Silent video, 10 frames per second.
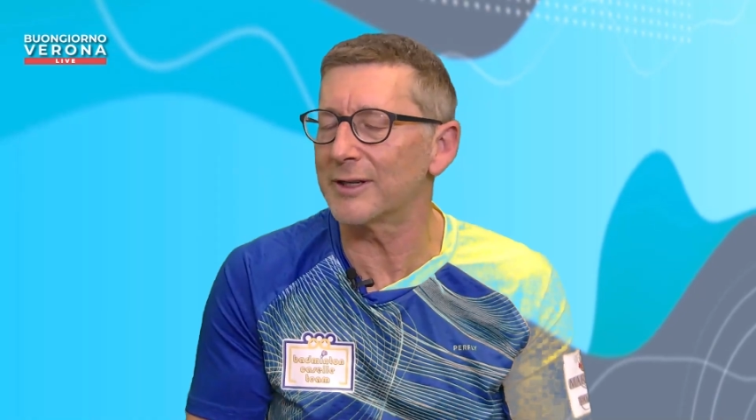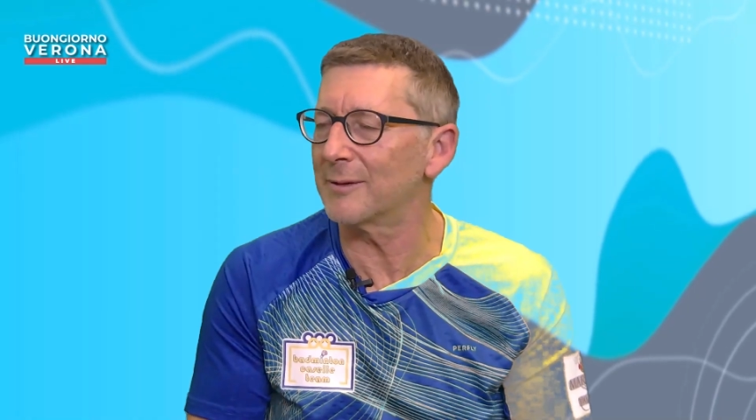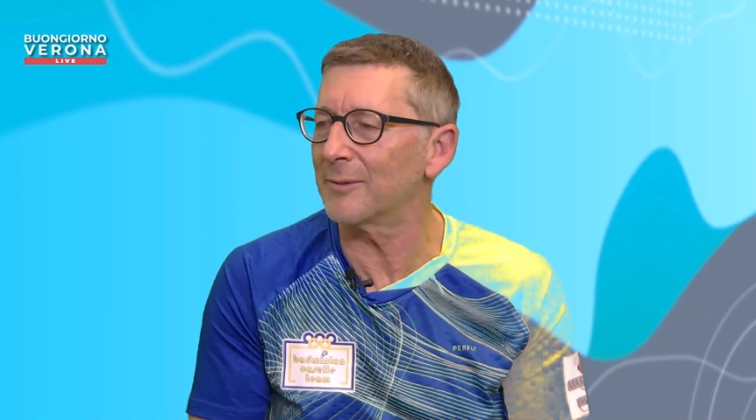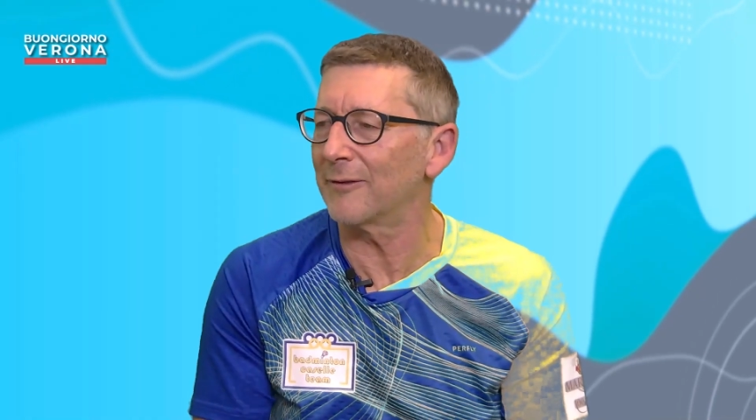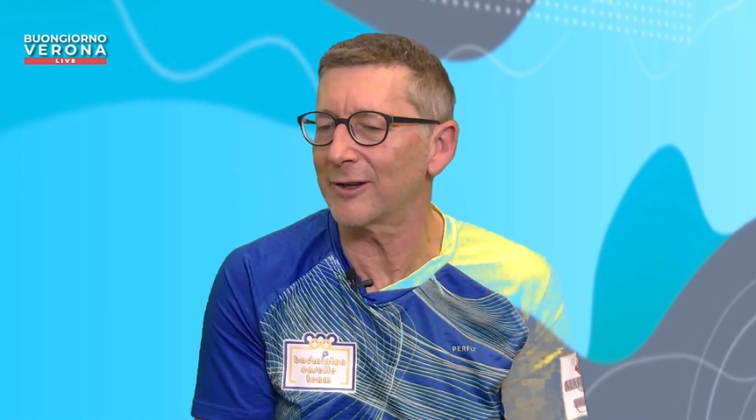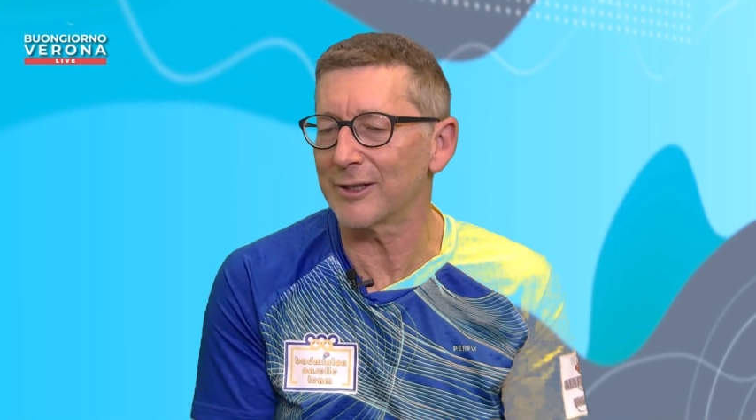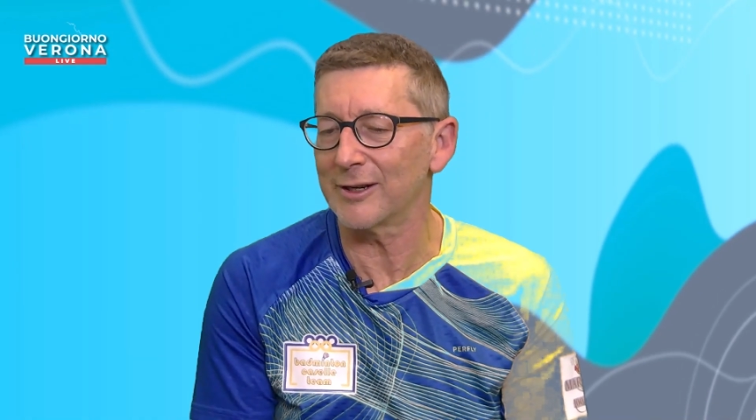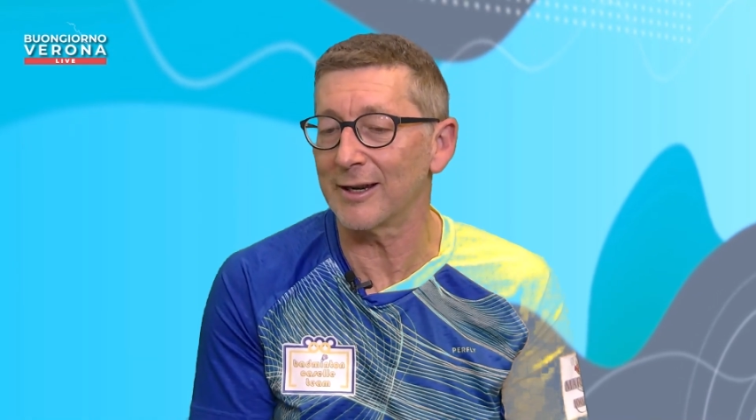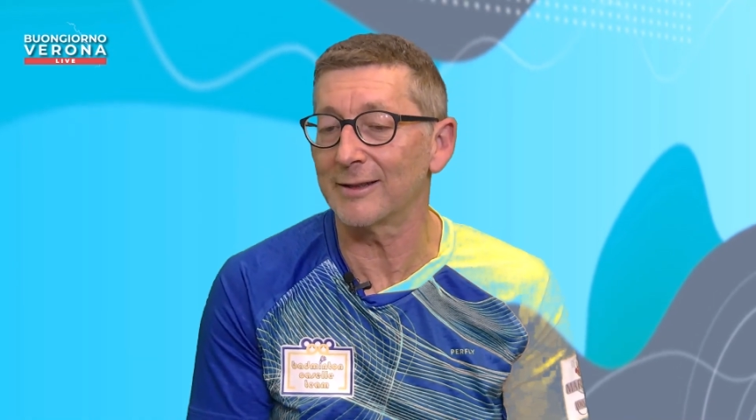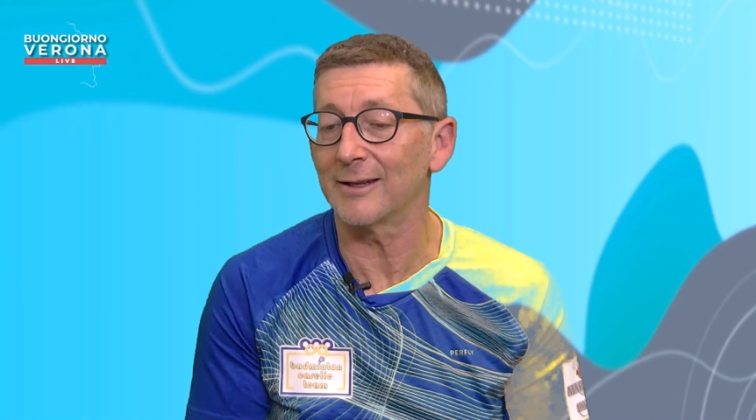è sempre
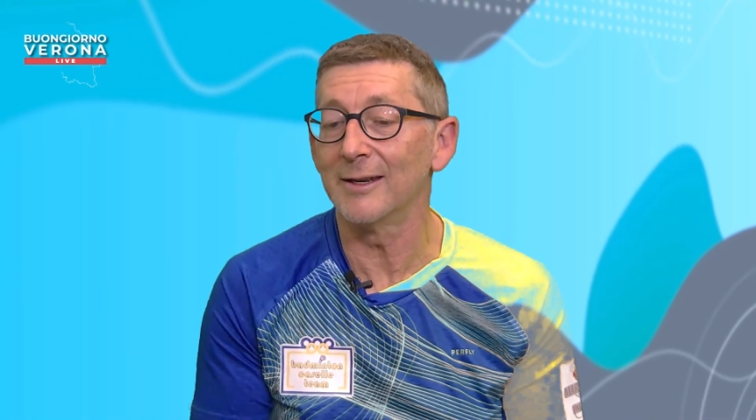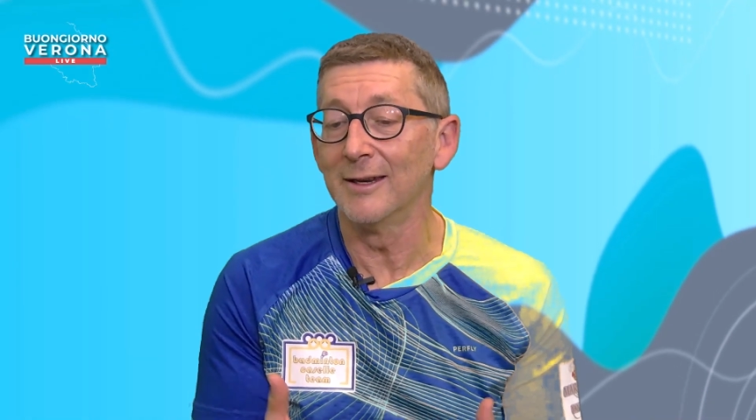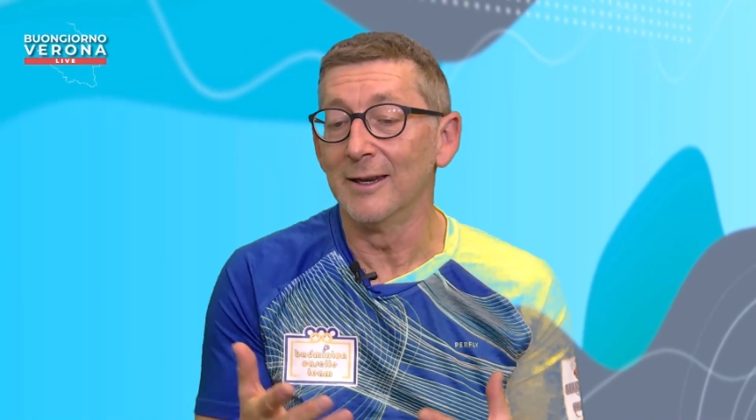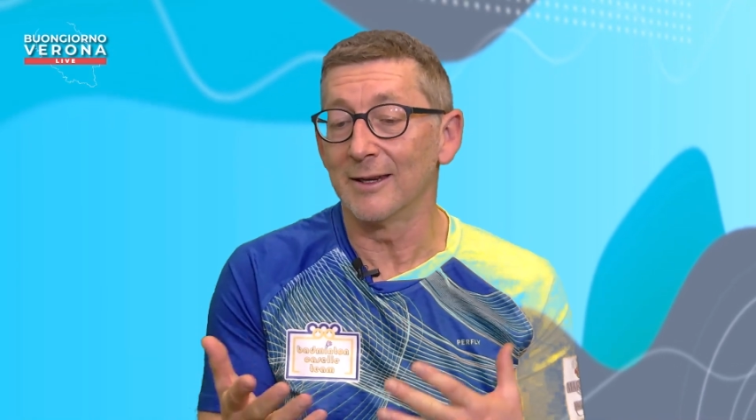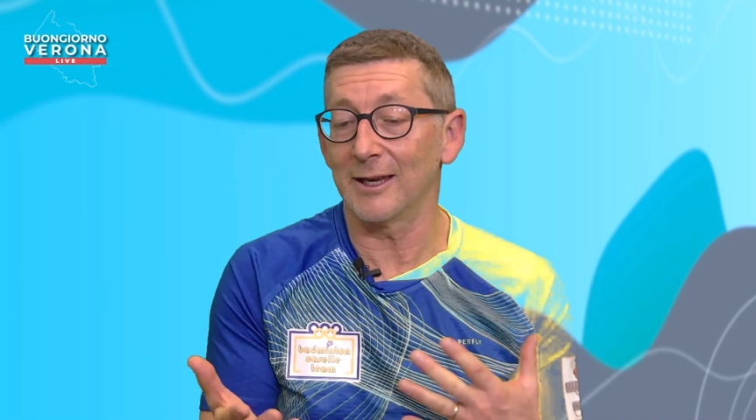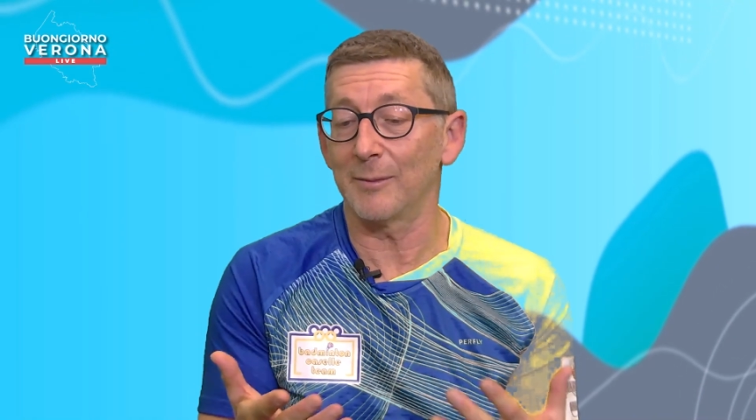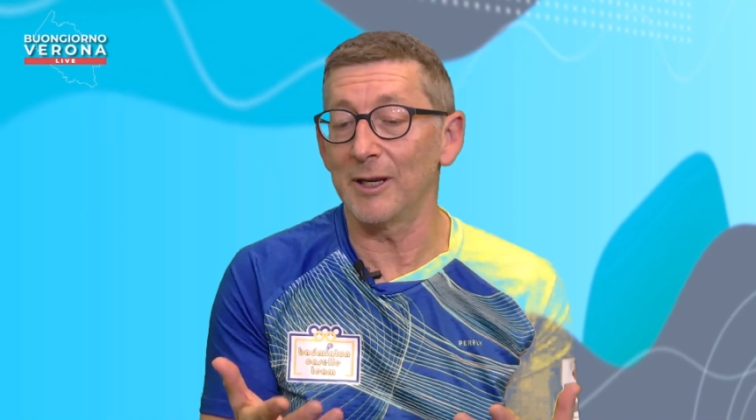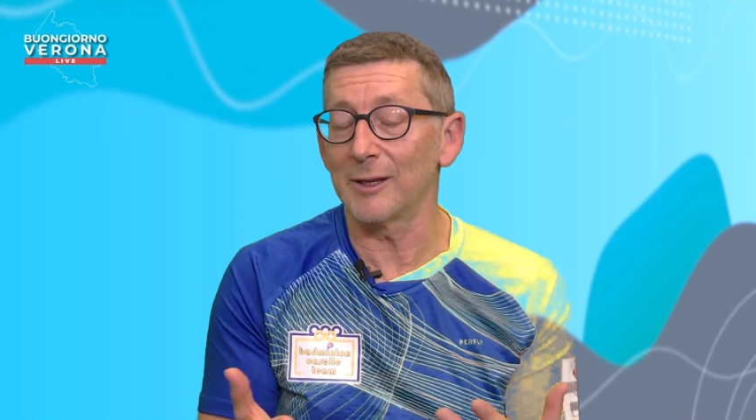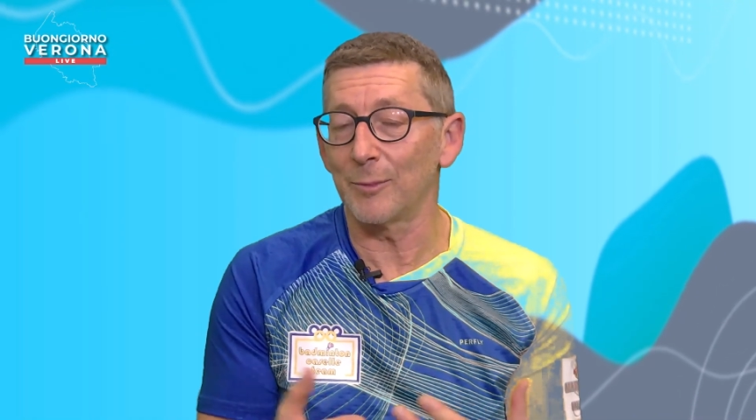affascinante. Chiaramente